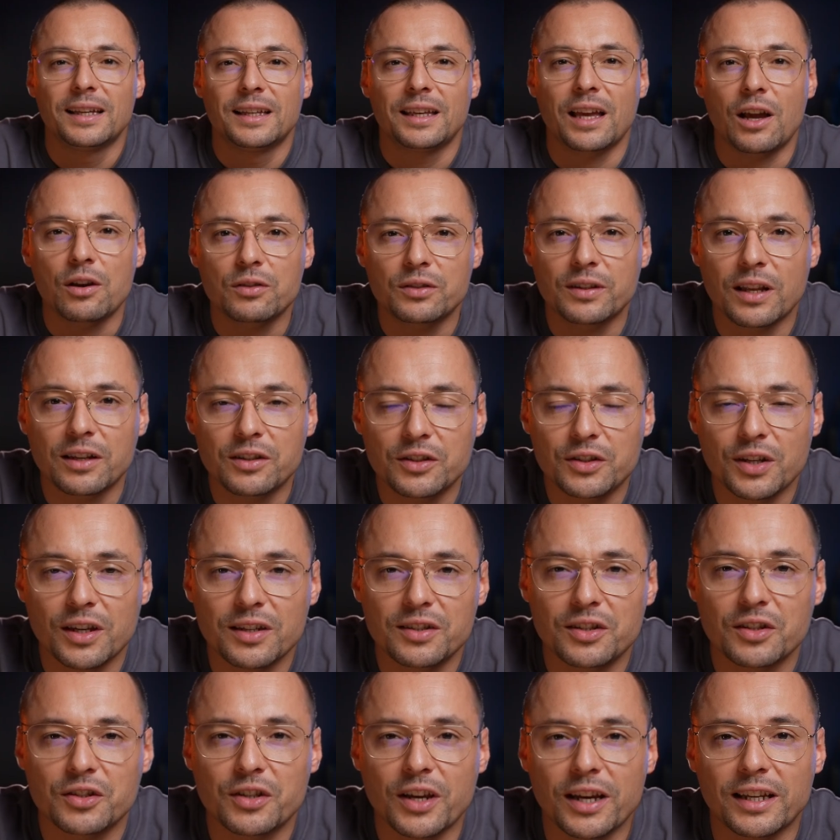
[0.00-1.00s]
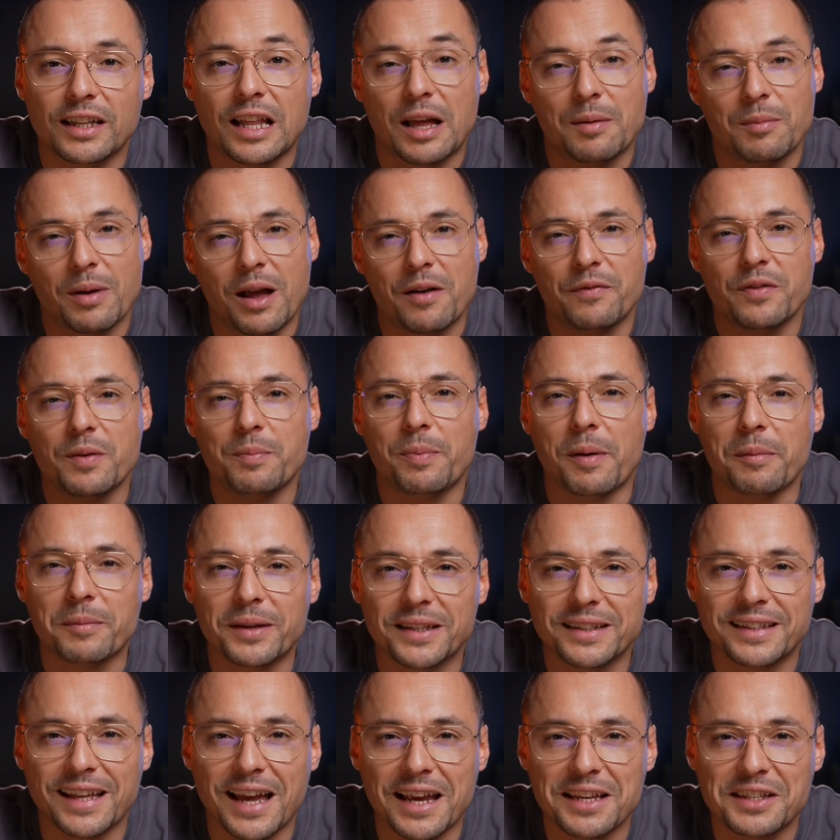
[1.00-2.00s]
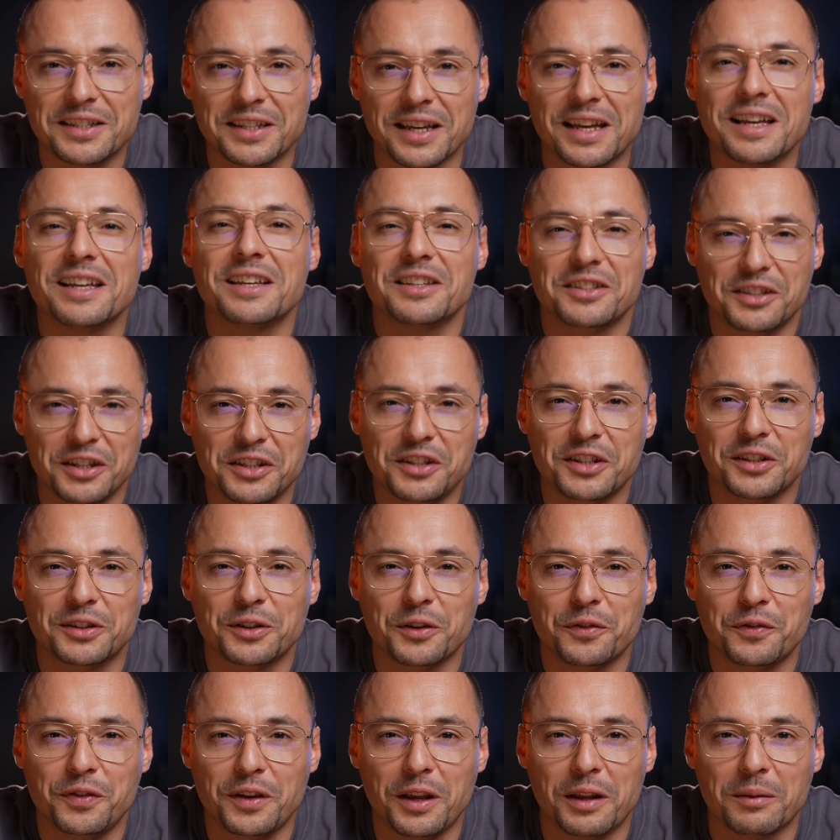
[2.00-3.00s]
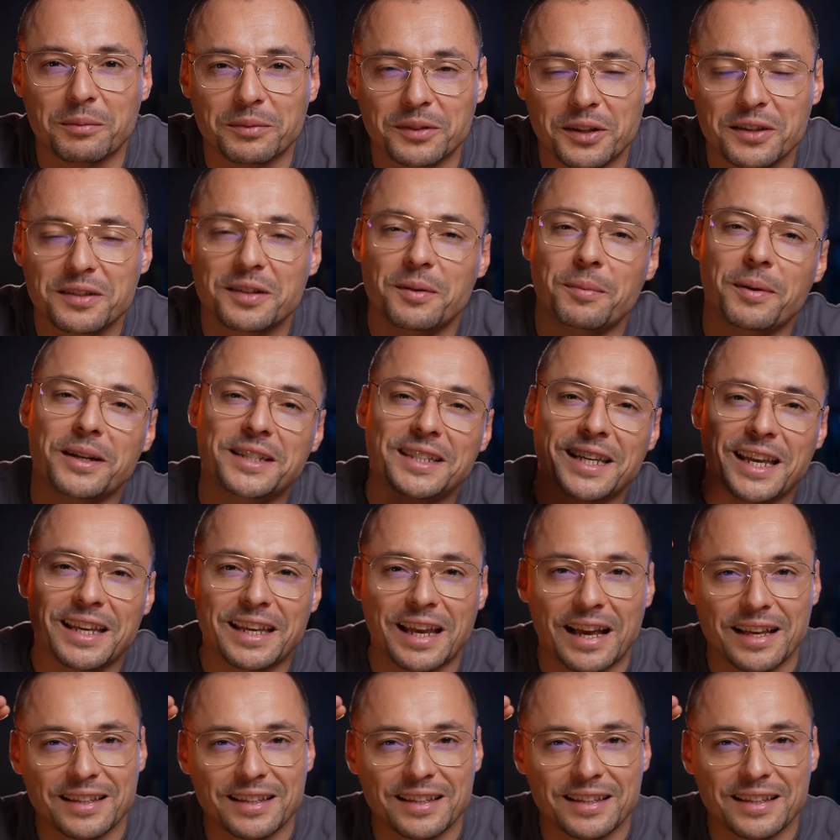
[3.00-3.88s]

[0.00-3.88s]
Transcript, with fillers: Ja już na dzisiaj się żegnam, a Wy pamiętajcie, życie to film. Do zobaczenia,